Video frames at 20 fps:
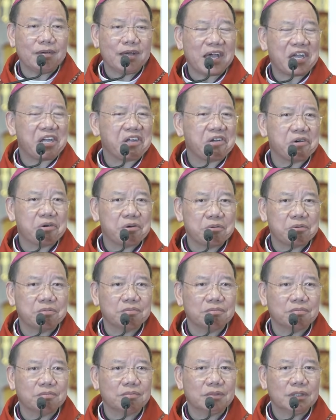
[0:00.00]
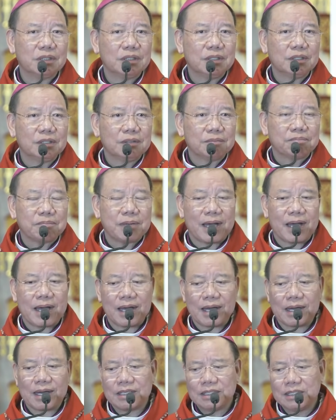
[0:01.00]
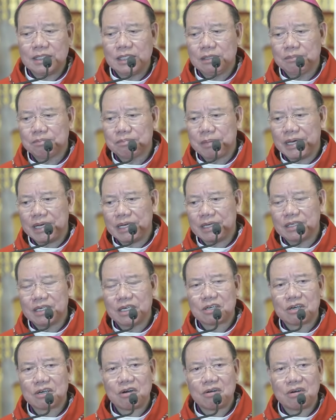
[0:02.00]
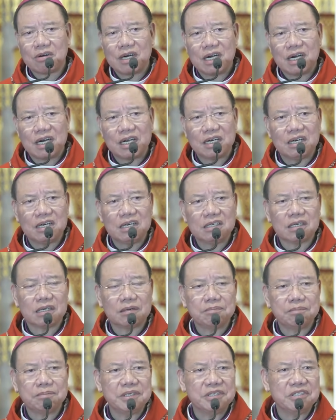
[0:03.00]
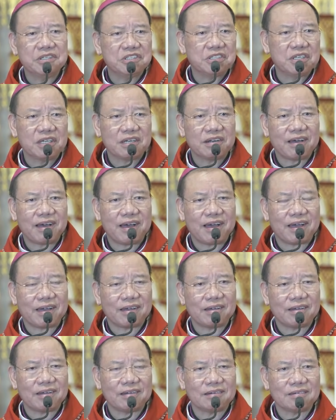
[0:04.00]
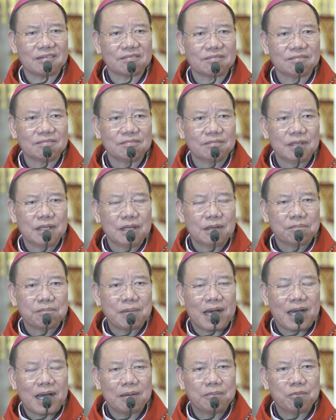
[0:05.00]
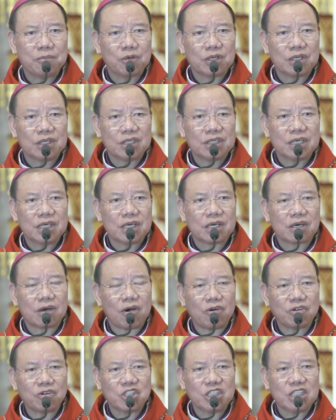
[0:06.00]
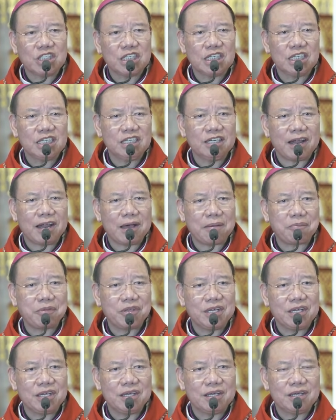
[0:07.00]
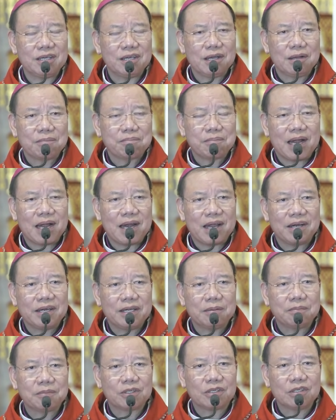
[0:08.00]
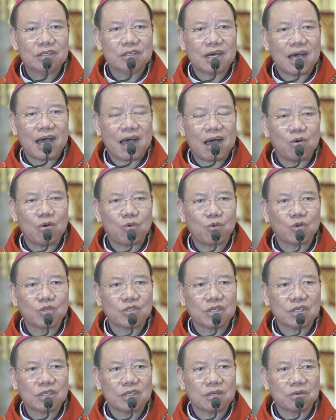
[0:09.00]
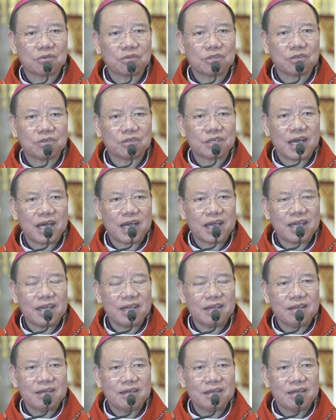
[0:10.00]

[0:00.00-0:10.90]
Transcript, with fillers: anh hùng. Bà nhìn bảy người con lần lượt bị giết hại Bà là một người có trí khí nam nhi, bà là niềm tự hào của dân tộc Do Thái,